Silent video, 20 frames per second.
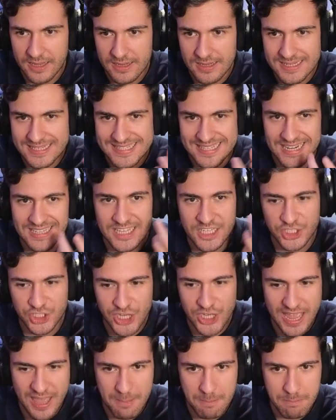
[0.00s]

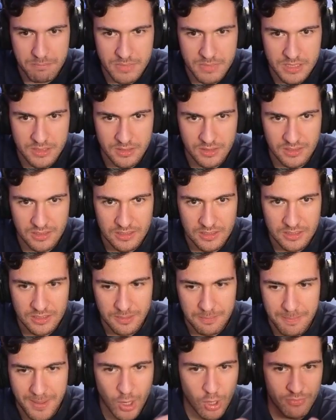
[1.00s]
Stratagemmi,
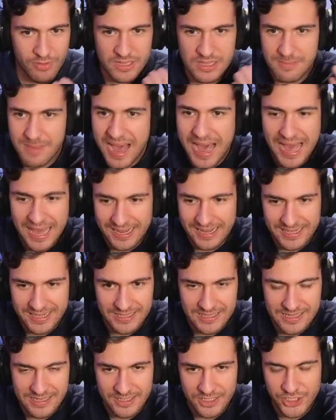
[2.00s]
manovre di
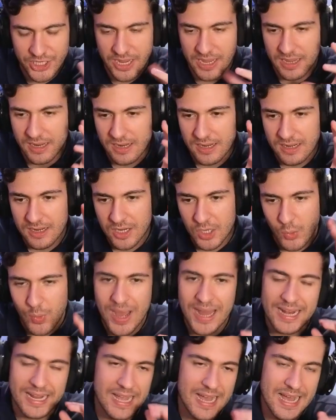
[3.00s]
marketing, cioè, qua
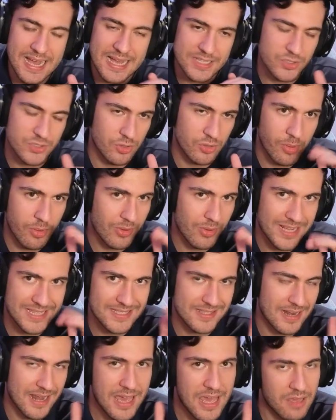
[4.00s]
regà sono proprio next
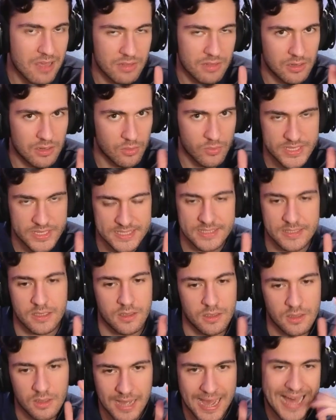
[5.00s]
level questi.
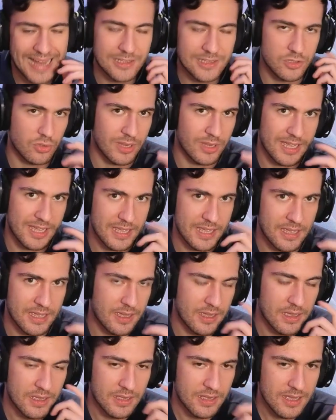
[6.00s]
Altro che
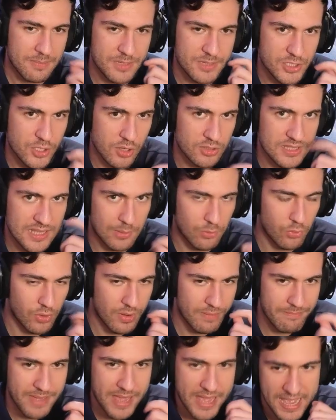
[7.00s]
episodi da un'ora e
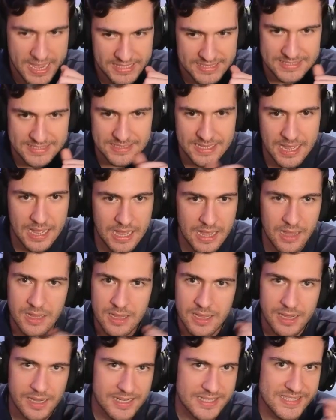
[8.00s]
mezza,
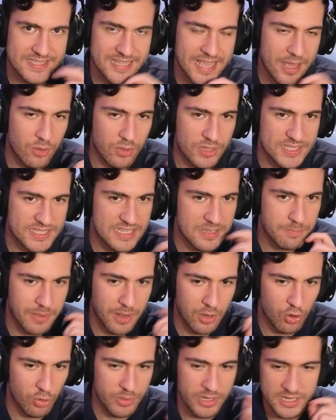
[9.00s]
Re Zero che skippa
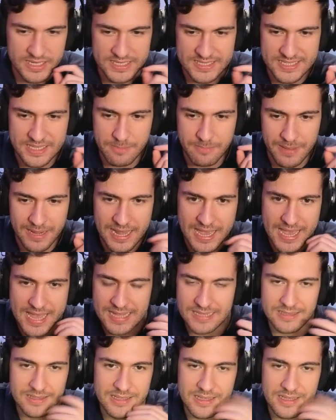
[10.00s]
l'opening, skippa l'ending,